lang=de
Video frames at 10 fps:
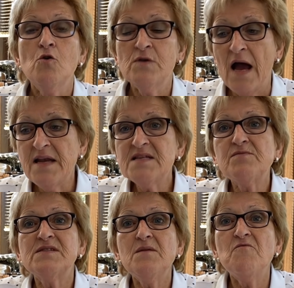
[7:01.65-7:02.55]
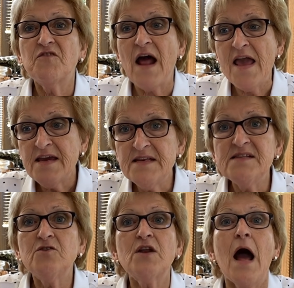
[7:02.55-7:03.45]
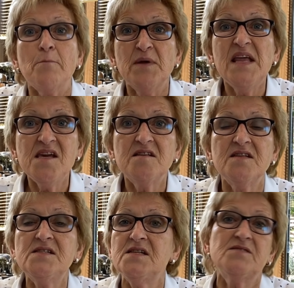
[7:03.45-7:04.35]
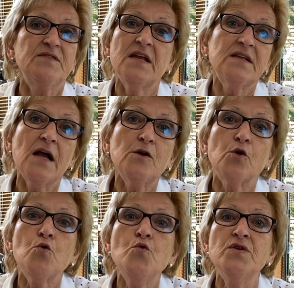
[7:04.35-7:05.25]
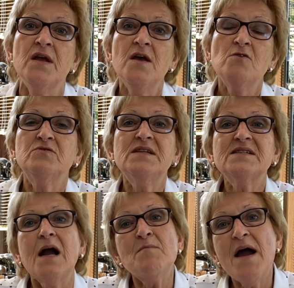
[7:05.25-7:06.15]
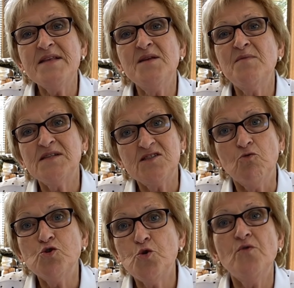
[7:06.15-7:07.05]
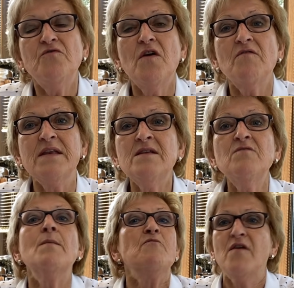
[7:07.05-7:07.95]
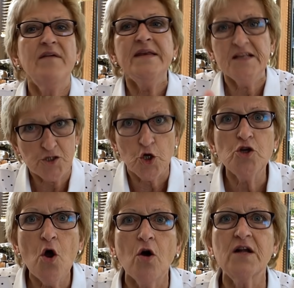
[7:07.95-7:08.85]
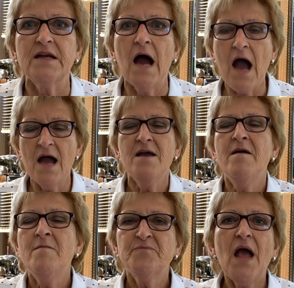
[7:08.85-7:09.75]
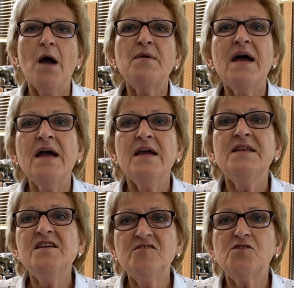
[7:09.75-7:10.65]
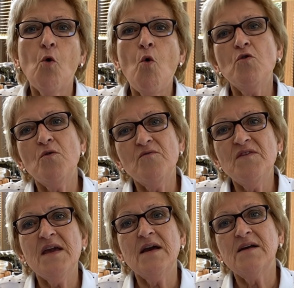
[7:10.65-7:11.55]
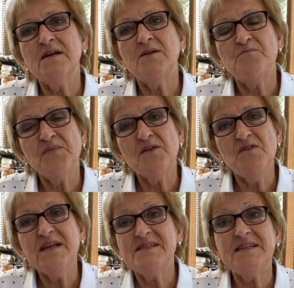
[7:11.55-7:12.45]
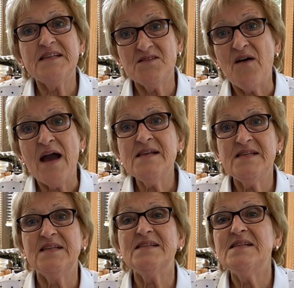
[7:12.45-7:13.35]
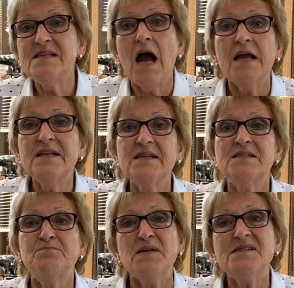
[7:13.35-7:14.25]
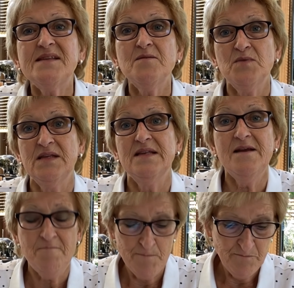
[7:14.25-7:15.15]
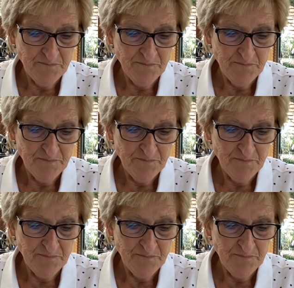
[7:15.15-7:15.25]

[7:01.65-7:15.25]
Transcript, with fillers: Und alles, was im Freien ist oder am Licht ist, das wird er dann grün. Und das kann man halt nicht mehr so schön verwenden. Man verwendet schon noch, klar, aber nicht so wie, ähm, wie jetzt das Weiße. Das ist ja eigentlich das Beste mit, ne?